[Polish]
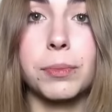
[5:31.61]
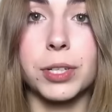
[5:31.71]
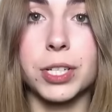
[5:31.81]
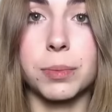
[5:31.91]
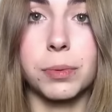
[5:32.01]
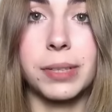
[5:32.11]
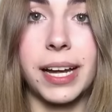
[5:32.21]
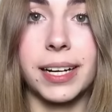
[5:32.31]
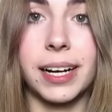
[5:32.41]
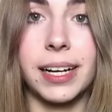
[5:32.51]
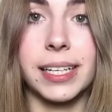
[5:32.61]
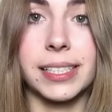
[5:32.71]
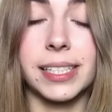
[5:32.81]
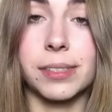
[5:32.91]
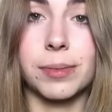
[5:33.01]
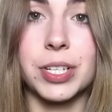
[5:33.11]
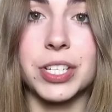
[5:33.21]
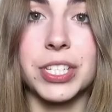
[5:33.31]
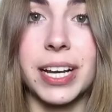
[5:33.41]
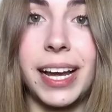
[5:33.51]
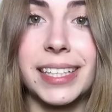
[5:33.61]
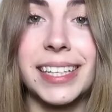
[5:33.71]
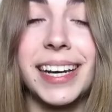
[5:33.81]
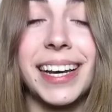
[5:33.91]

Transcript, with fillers: bo jeszcze był dark, ale ja znalazłam na szczęście light.